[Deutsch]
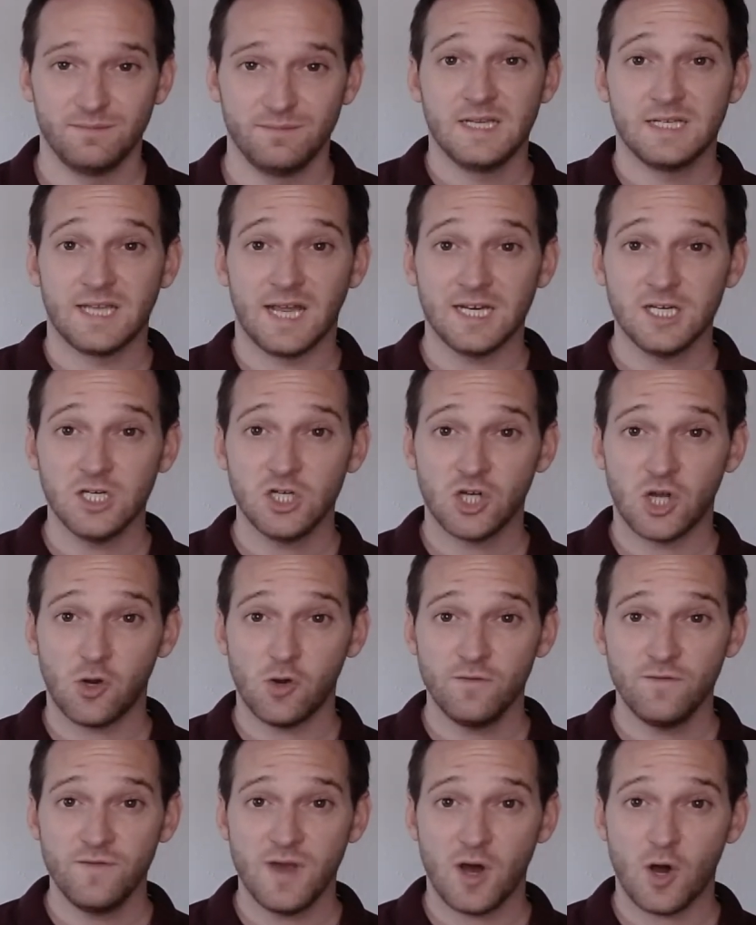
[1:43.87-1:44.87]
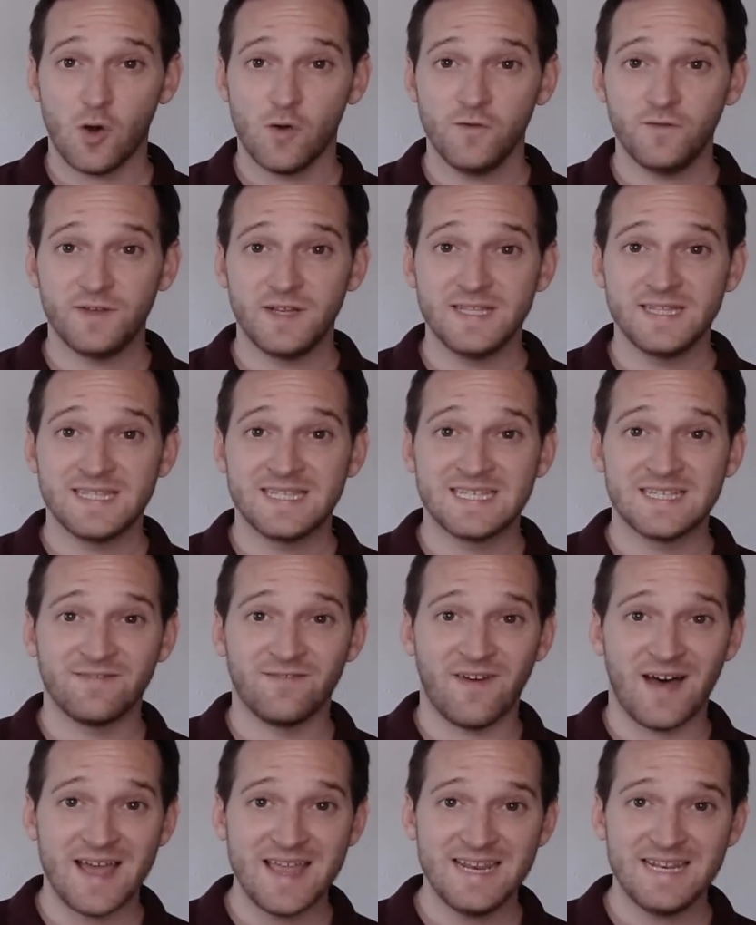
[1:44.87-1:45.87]
Dann schauen wir auf den
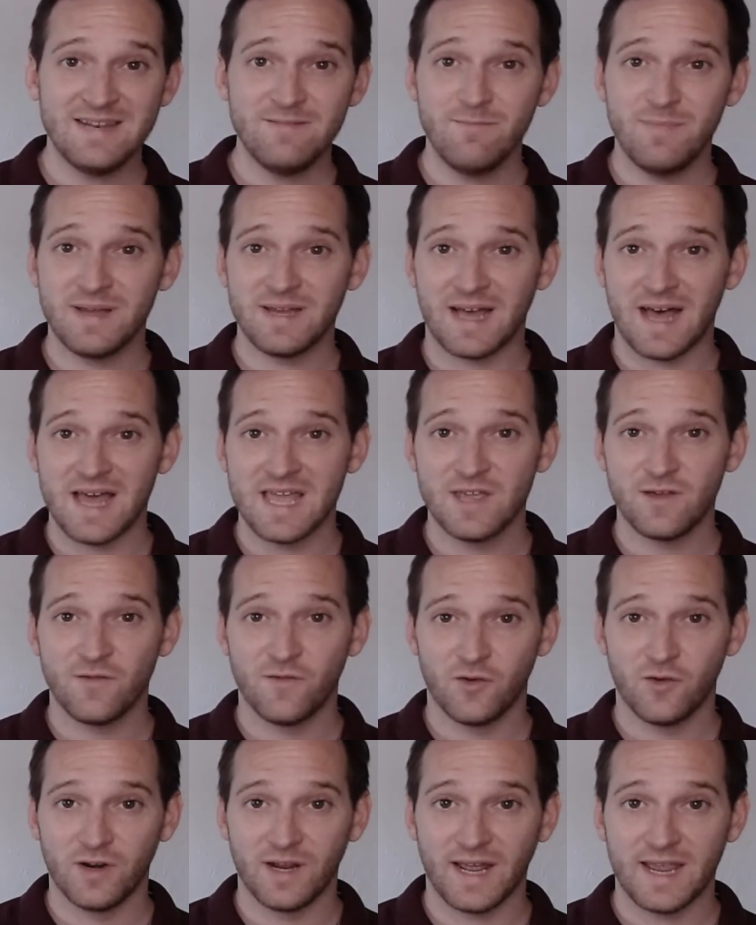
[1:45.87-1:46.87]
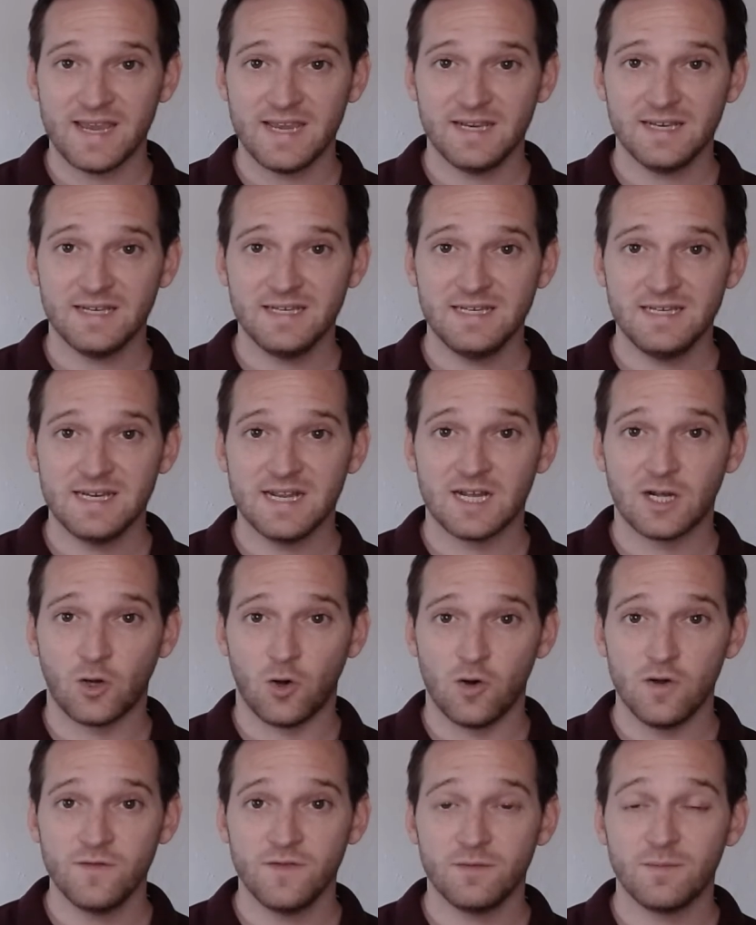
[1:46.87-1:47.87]
zweiten Bereich von Rechten, die der
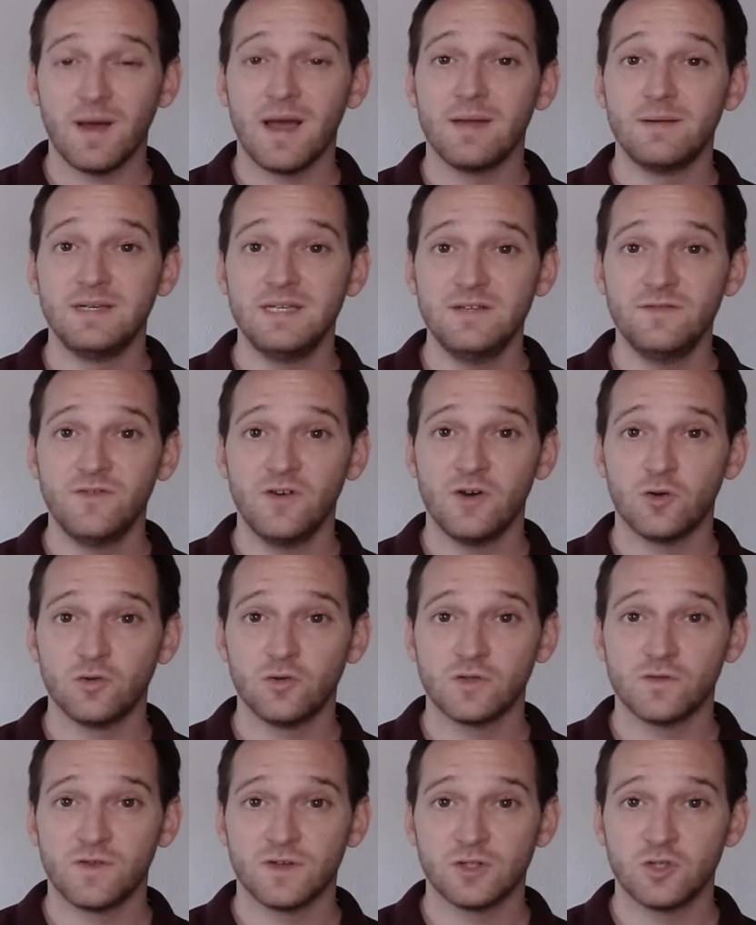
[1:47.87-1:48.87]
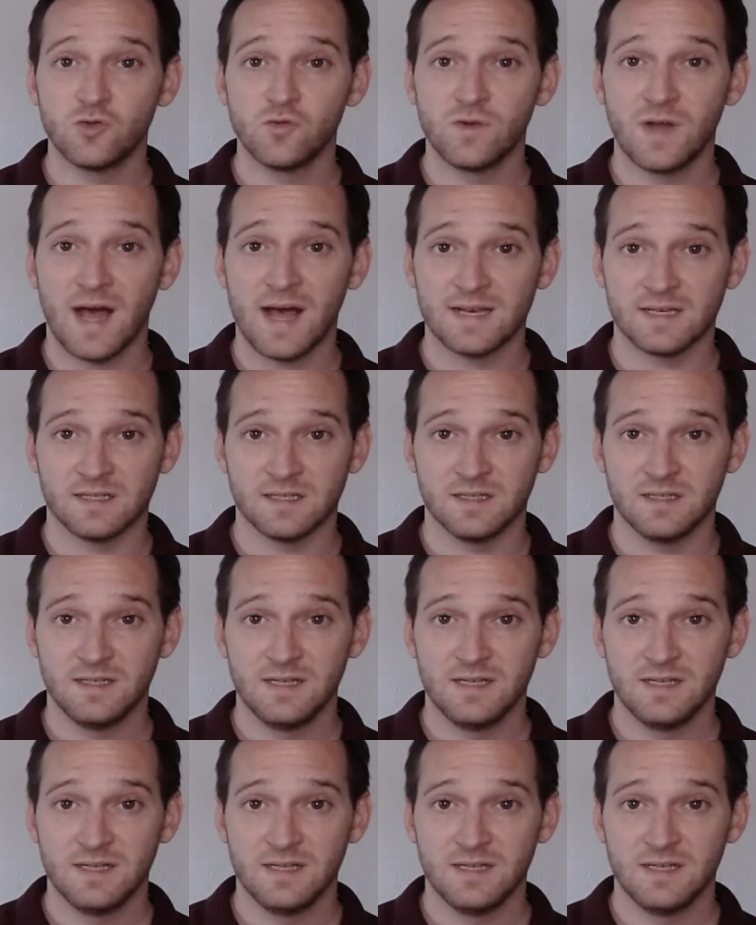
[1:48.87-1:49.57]
Käufer bei einem Lieferungsverzug hat.